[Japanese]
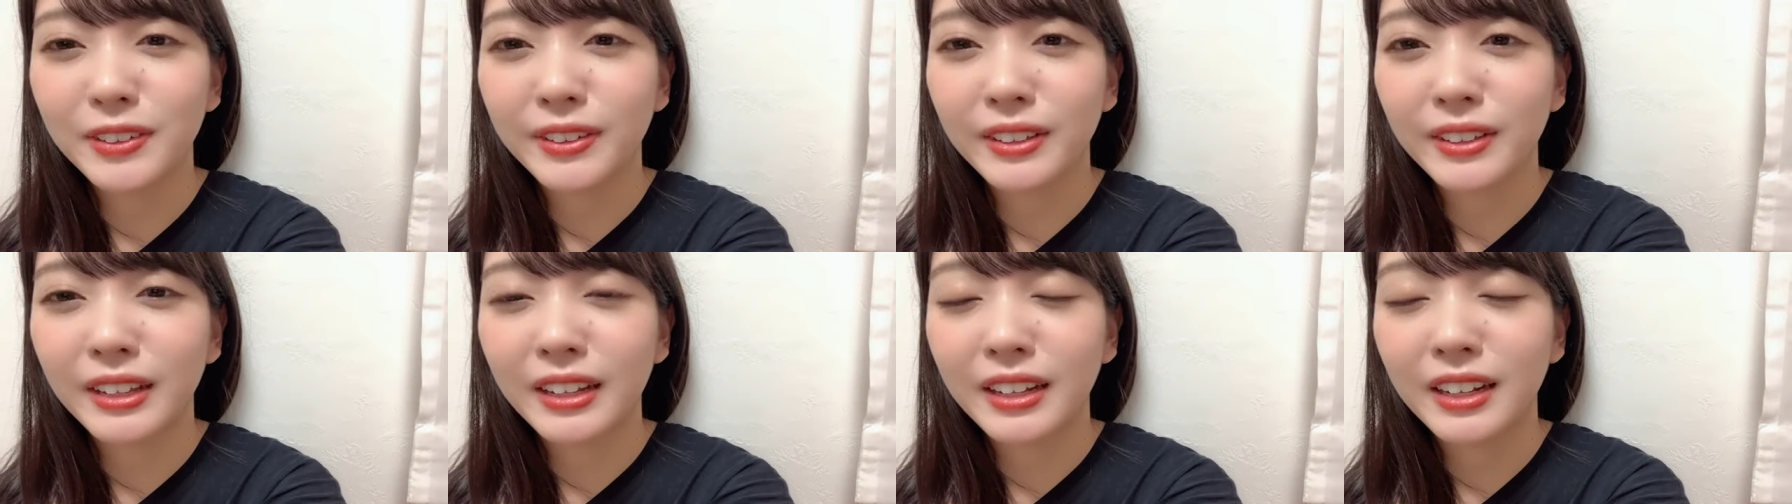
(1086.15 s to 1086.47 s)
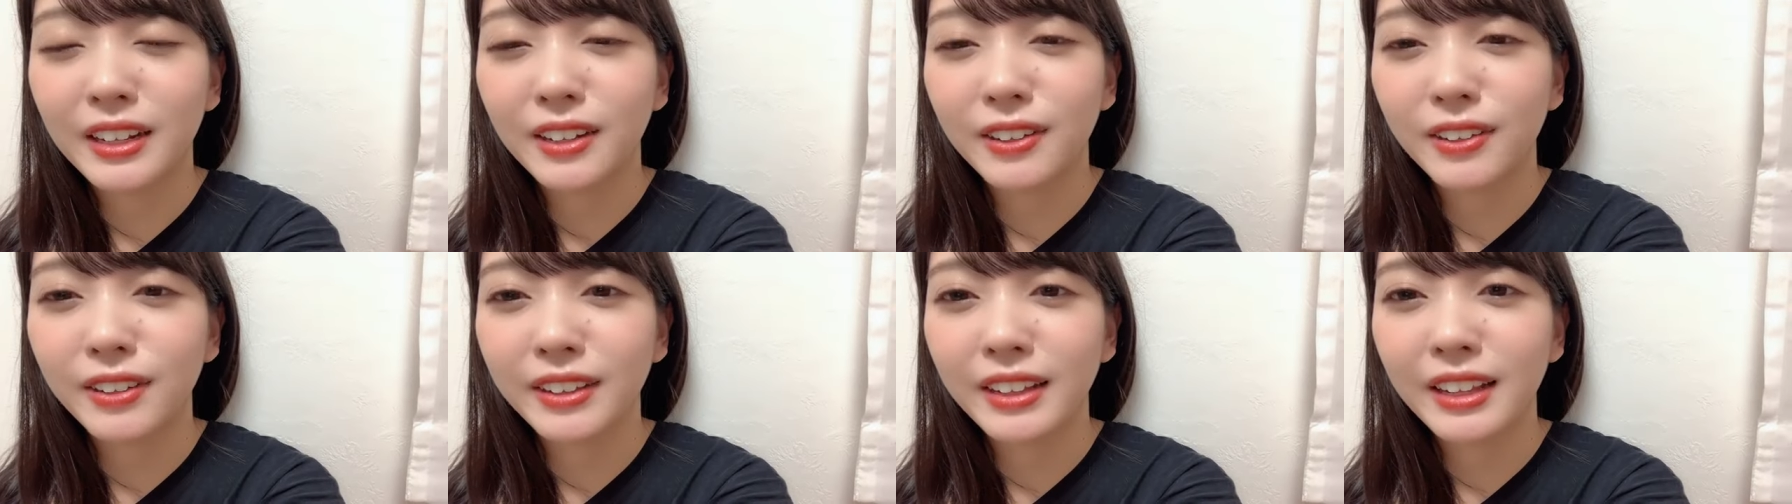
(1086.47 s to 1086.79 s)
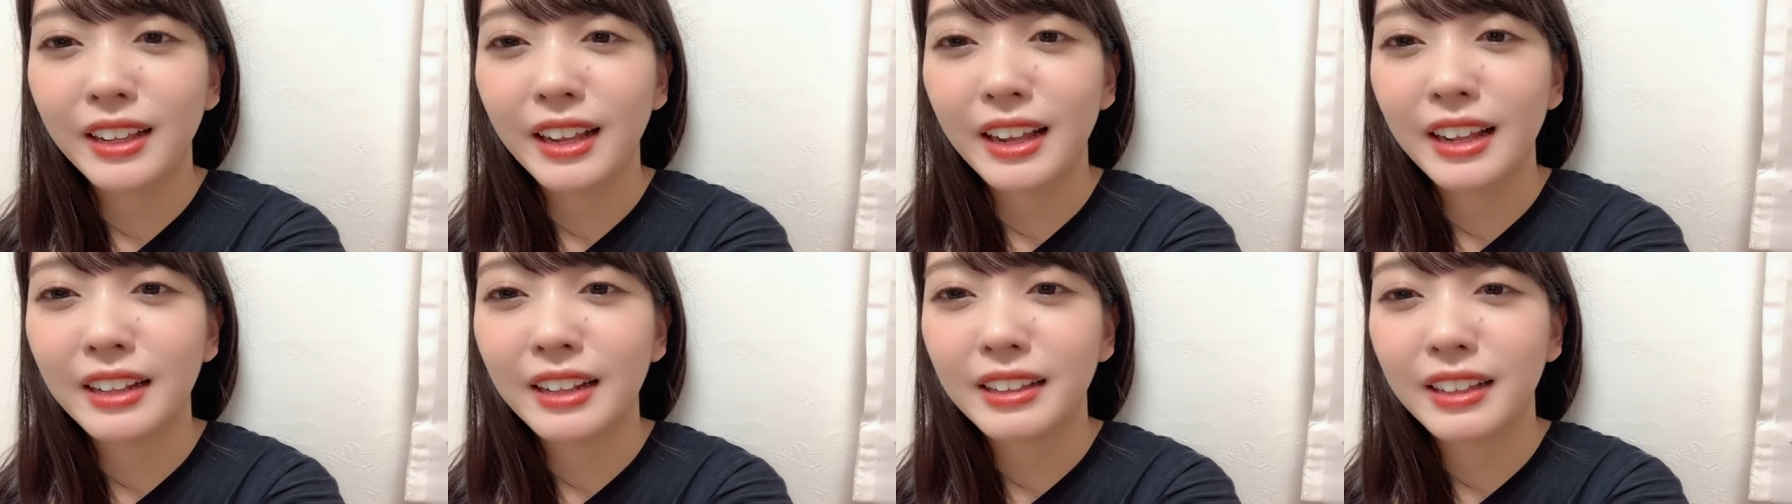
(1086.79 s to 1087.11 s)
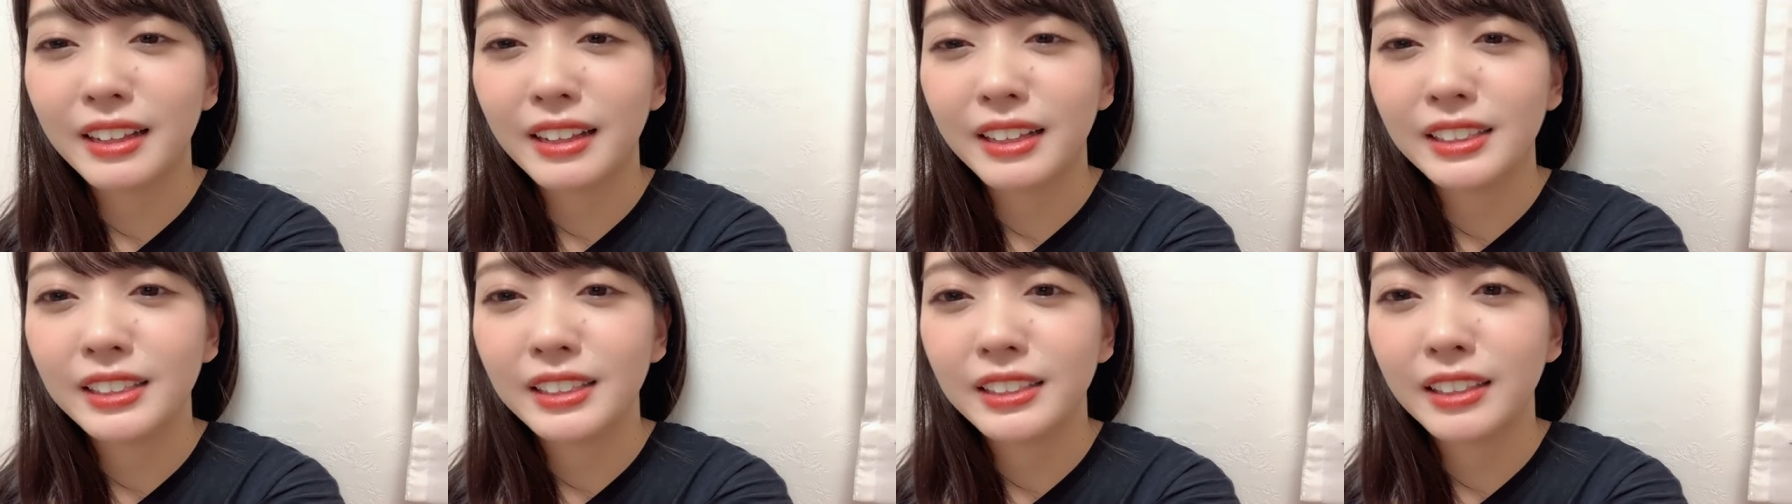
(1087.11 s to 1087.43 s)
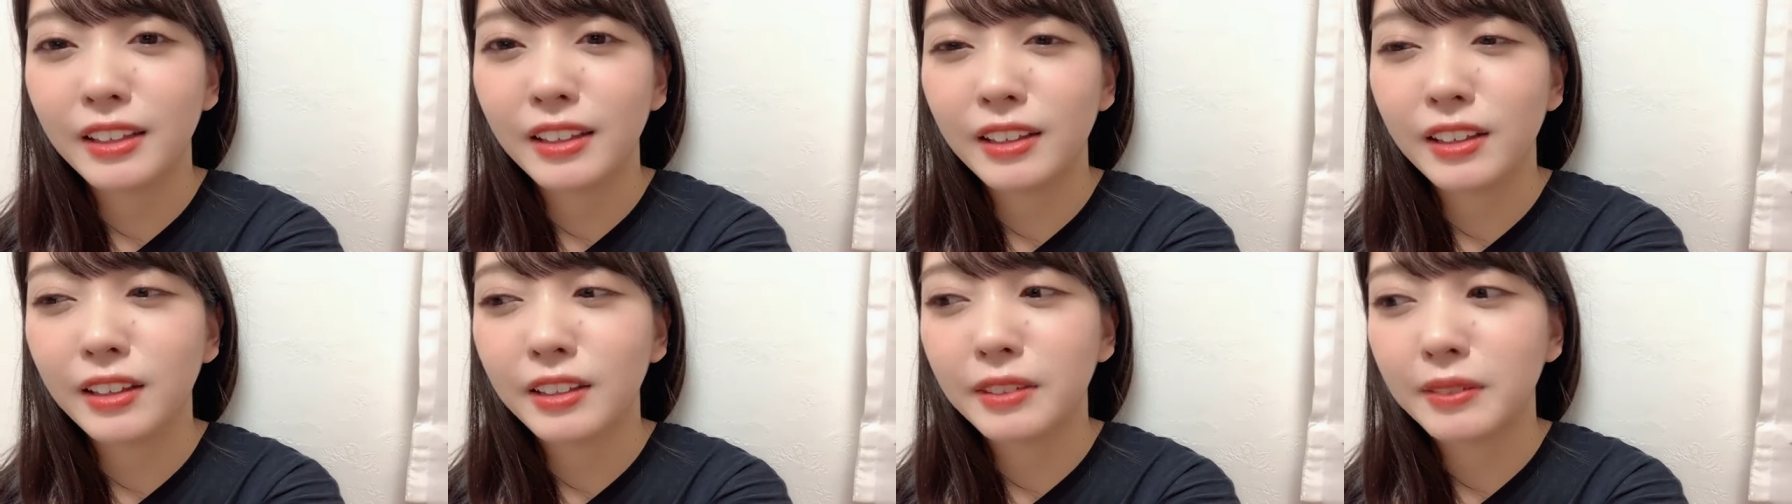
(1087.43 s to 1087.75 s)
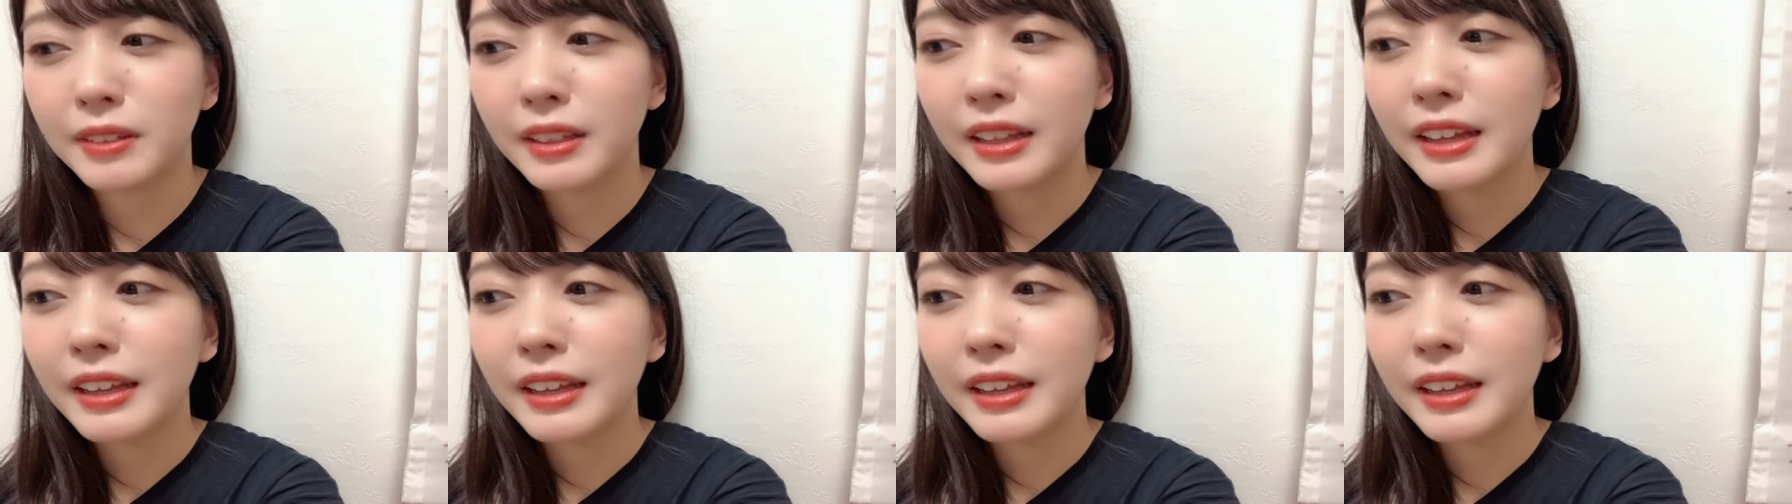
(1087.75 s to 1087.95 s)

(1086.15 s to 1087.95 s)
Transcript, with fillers: 大人なので、ね、判断していや